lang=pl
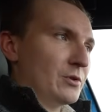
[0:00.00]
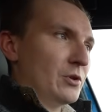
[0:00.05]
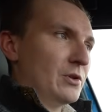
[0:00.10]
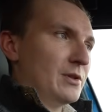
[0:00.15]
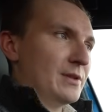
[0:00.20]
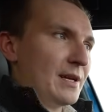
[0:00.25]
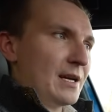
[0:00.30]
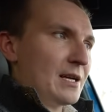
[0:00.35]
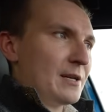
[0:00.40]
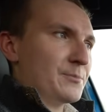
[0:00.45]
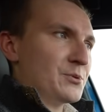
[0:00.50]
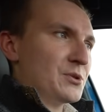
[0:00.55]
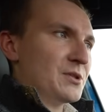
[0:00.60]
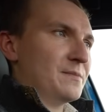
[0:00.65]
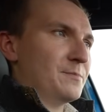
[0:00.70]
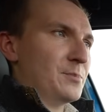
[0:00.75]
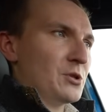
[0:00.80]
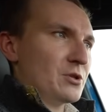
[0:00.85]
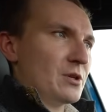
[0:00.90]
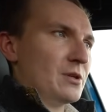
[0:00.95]
to i tak
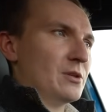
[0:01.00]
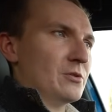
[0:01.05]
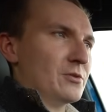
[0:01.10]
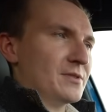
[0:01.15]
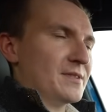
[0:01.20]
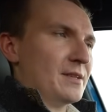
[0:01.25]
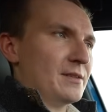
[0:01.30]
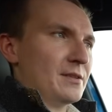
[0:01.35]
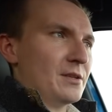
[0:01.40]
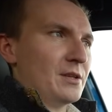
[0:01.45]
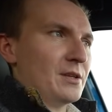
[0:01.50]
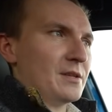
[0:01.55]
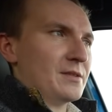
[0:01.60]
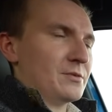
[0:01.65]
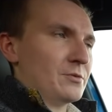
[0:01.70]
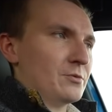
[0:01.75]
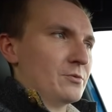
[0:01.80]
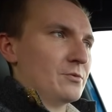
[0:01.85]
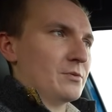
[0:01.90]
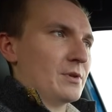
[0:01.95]
przyspieszenie do setki
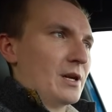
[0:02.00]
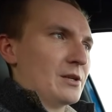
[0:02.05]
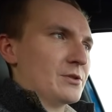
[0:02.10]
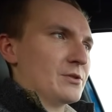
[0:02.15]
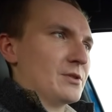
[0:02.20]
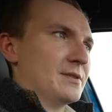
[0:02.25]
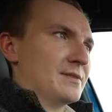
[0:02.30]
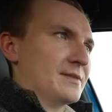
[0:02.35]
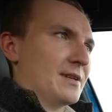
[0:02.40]
jest tu raczej